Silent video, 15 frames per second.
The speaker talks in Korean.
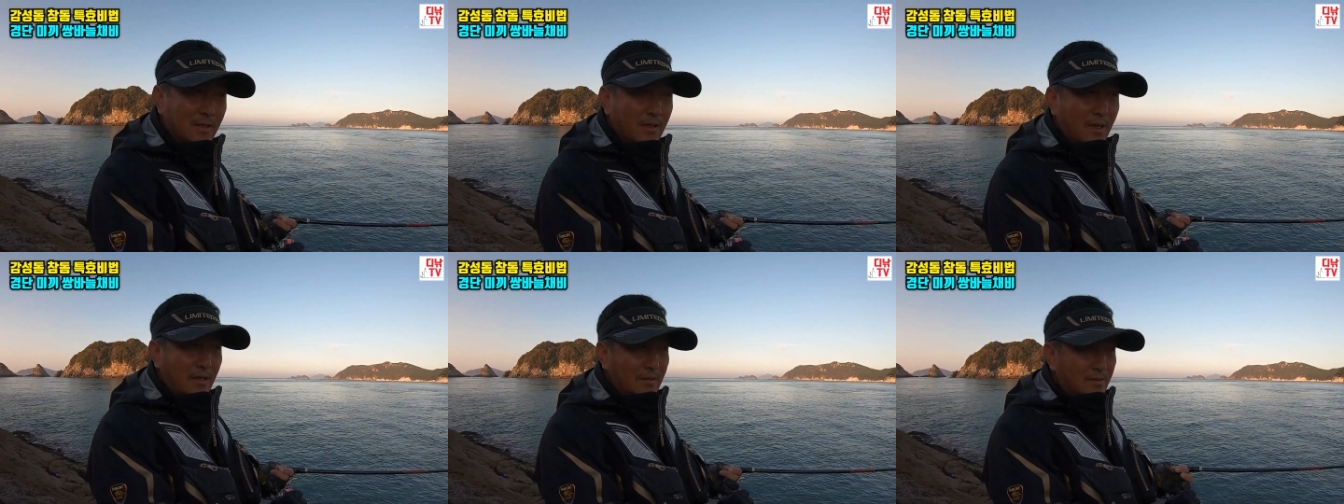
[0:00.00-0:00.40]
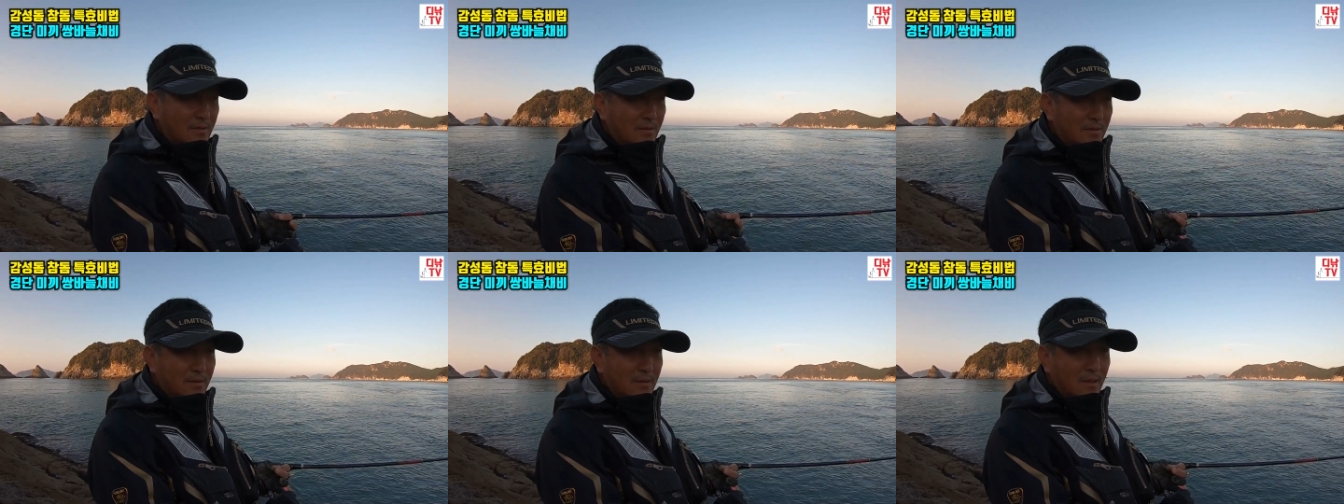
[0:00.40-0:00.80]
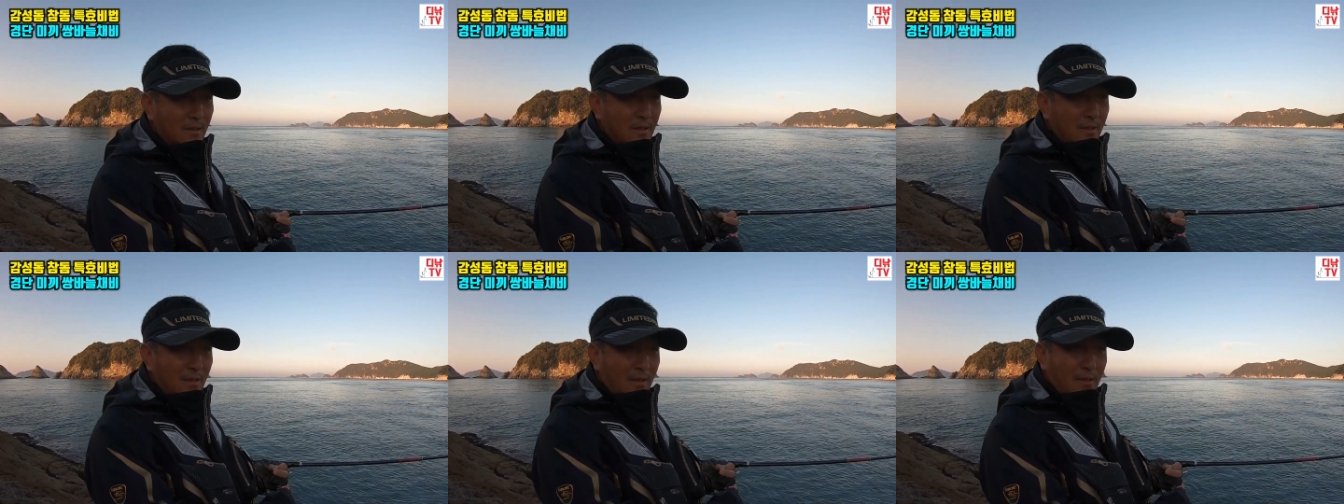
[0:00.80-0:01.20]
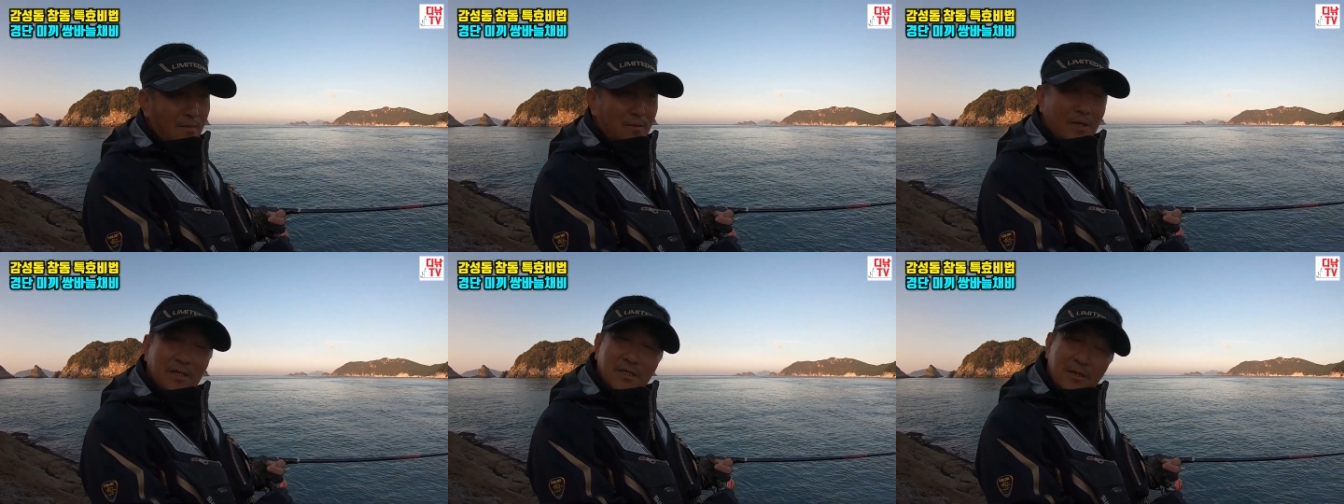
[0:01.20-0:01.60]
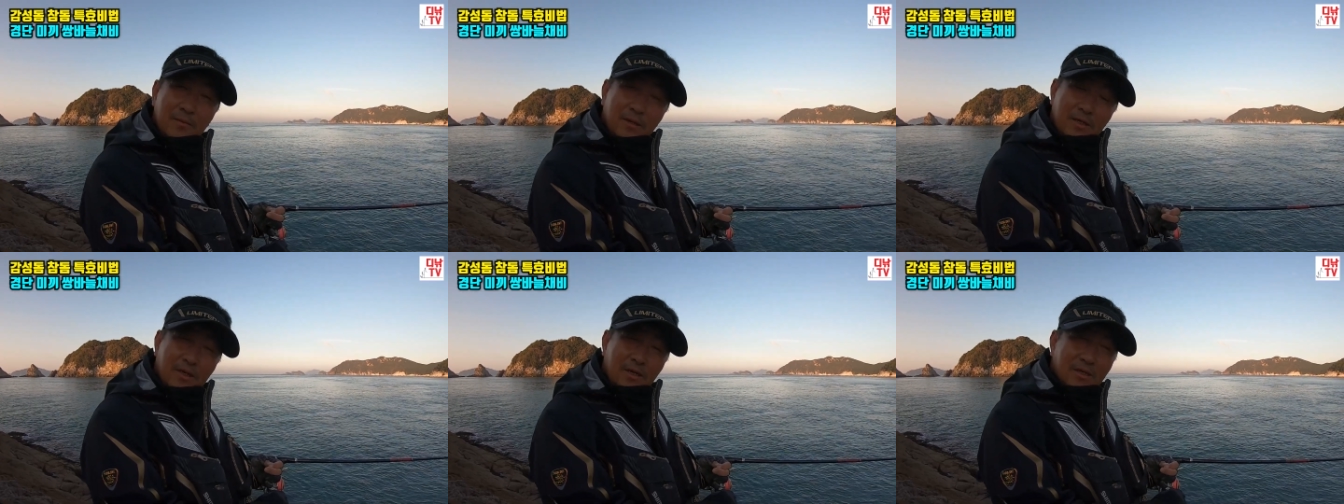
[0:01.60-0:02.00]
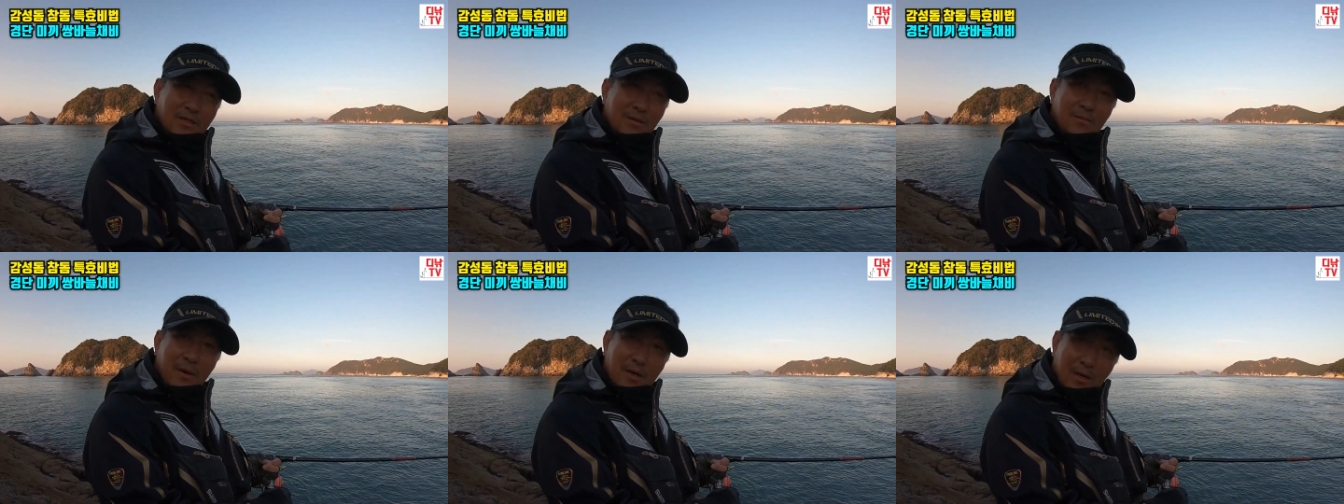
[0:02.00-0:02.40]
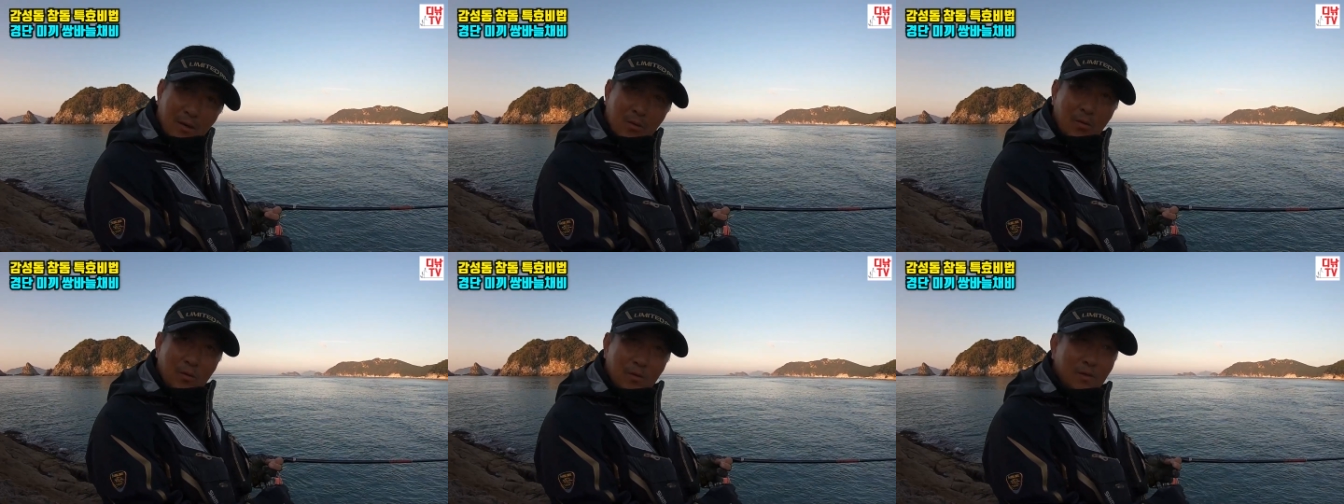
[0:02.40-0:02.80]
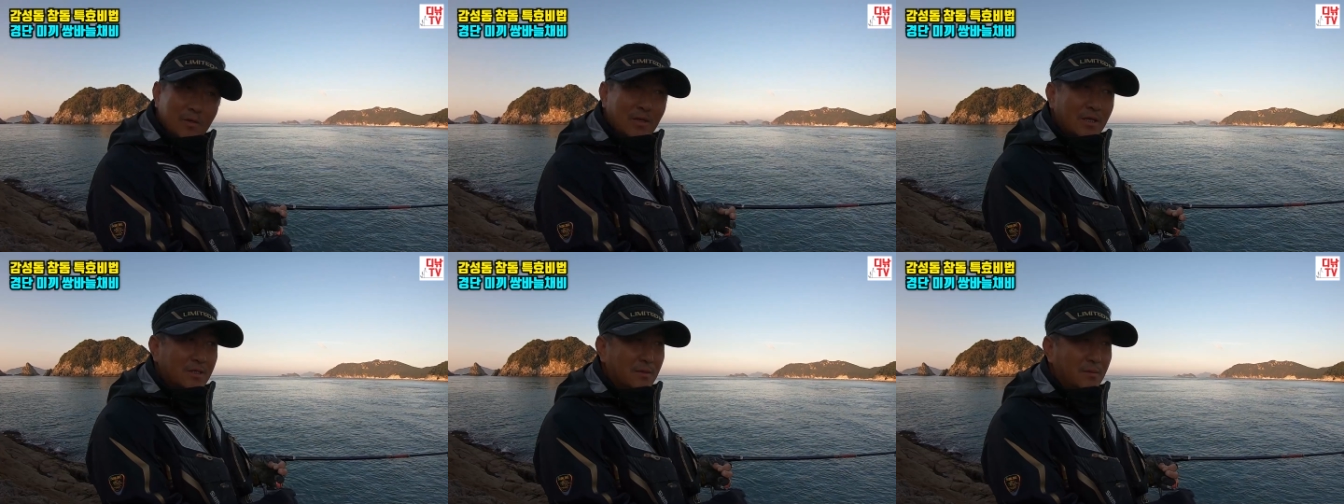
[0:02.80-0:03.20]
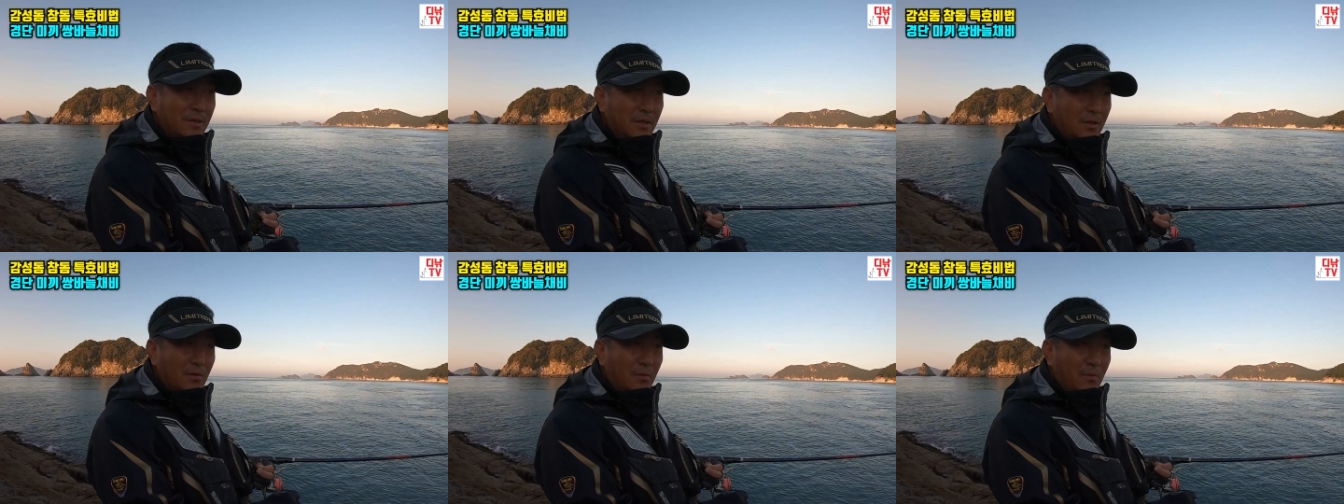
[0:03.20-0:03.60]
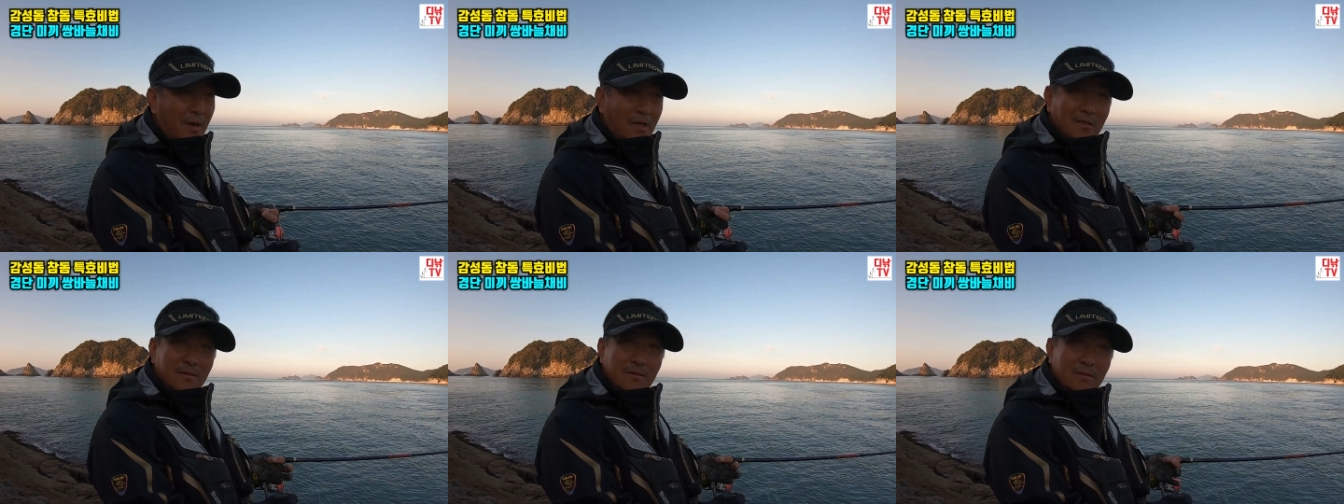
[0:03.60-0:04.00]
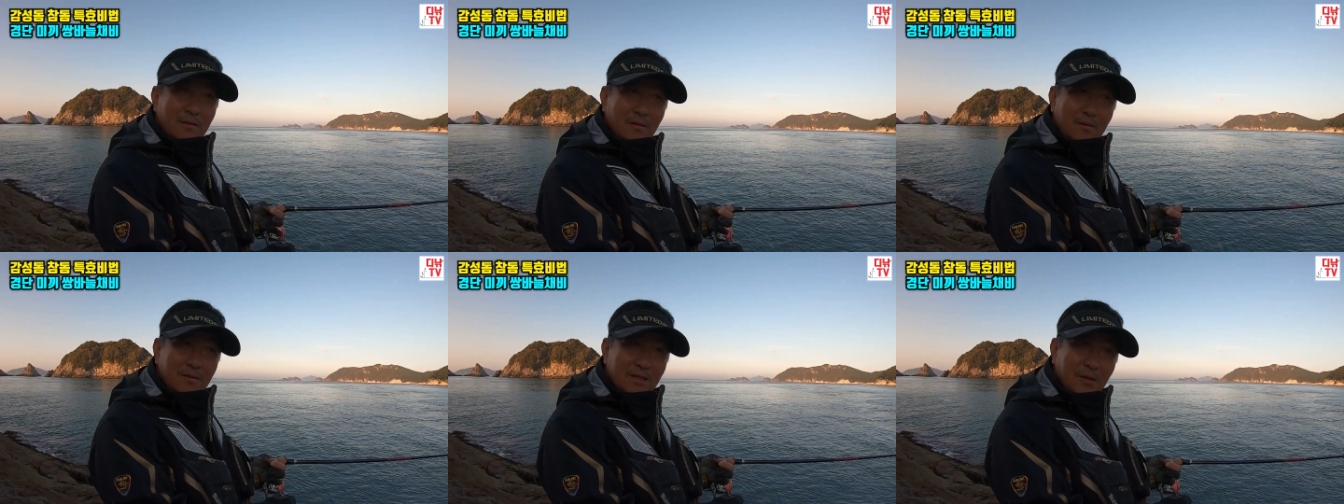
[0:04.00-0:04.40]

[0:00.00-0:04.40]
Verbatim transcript: 네. 다른 대체미끼가 참 많았고요. 예. 대체미끼로 많은 걸